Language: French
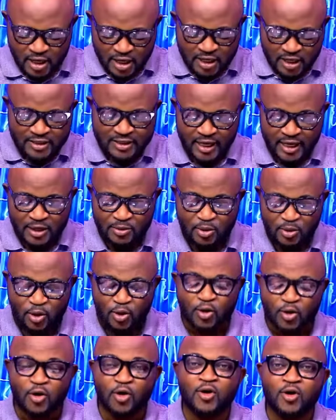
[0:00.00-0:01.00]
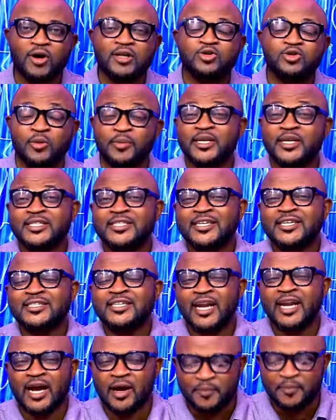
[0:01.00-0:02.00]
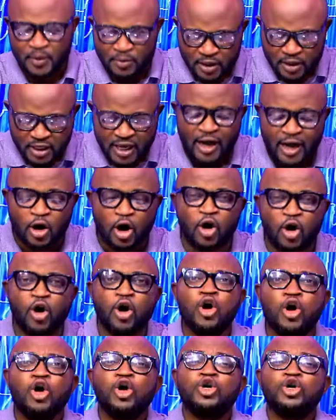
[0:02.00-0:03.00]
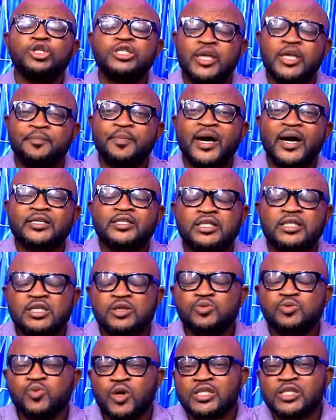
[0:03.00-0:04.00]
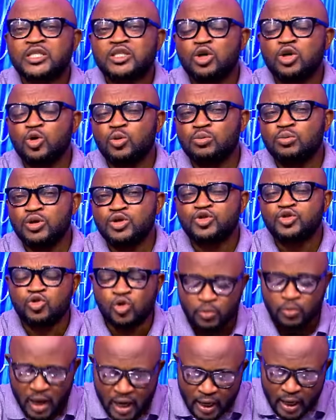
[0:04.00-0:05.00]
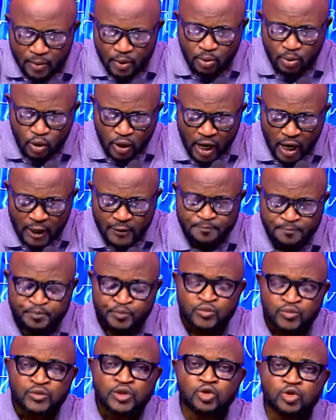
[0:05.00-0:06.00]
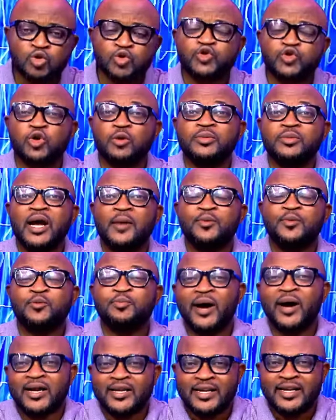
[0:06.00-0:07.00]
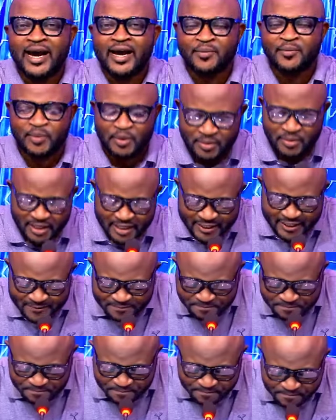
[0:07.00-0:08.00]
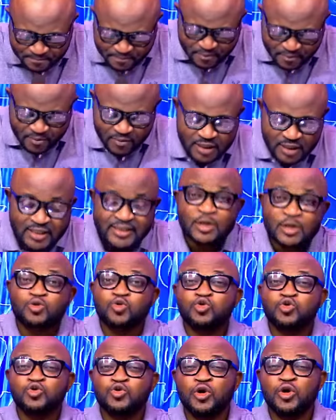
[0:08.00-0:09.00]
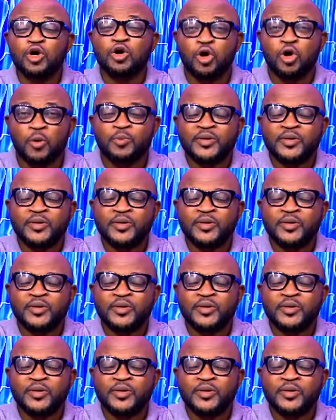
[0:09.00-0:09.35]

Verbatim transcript: ezali bongo domestique de la république alors c'est parti moi ce monsieur marabobola nous sommes là pour parler la république c'est toujours un grand